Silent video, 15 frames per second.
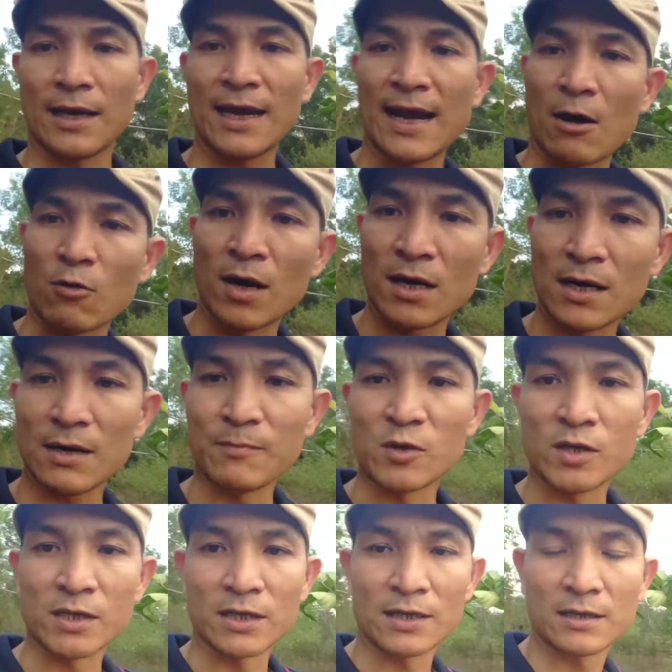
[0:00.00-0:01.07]
cái gạo lứt á
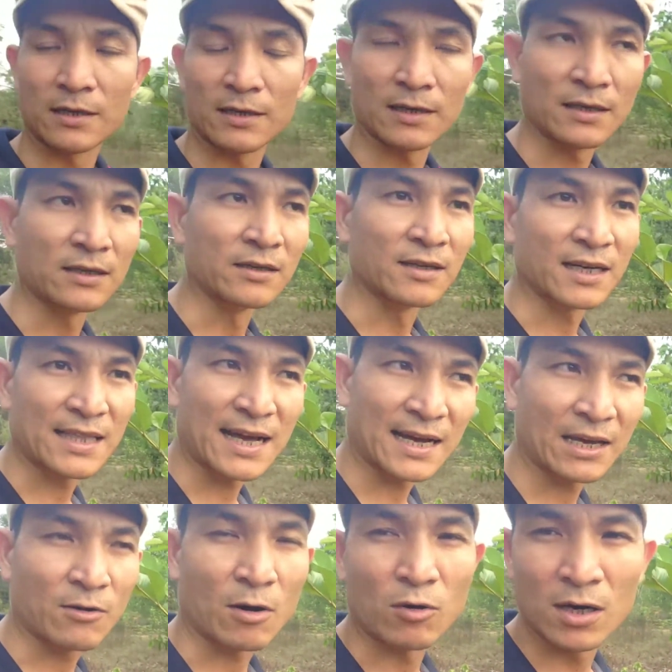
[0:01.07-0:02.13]
mọi người thường người ta
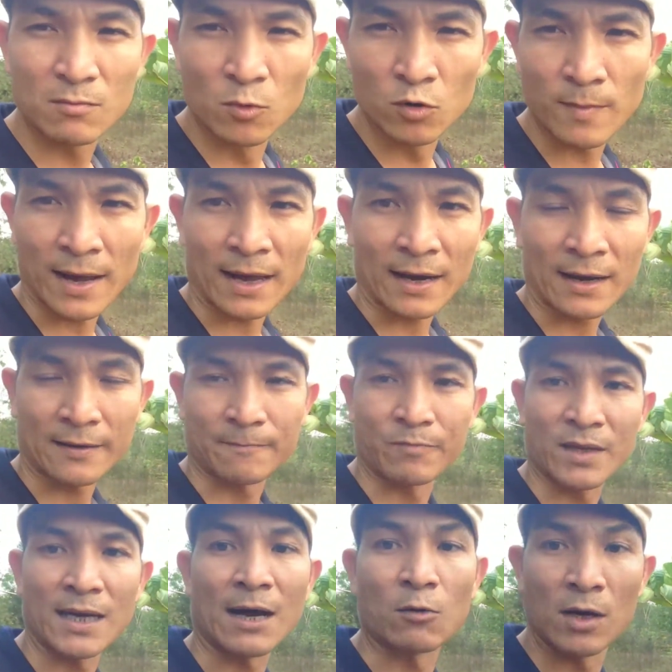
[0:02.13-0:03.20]
kêu gạo lứt muối mè đó
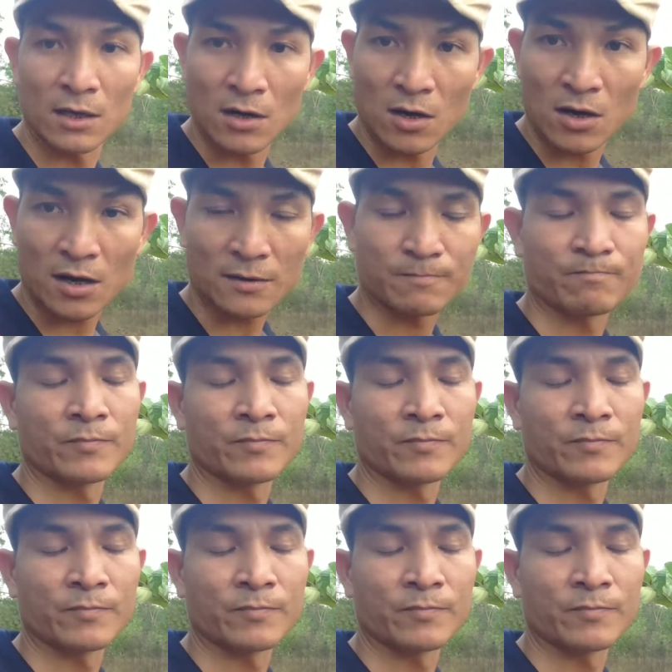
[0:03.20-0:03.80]
cái gạo lứt đó đó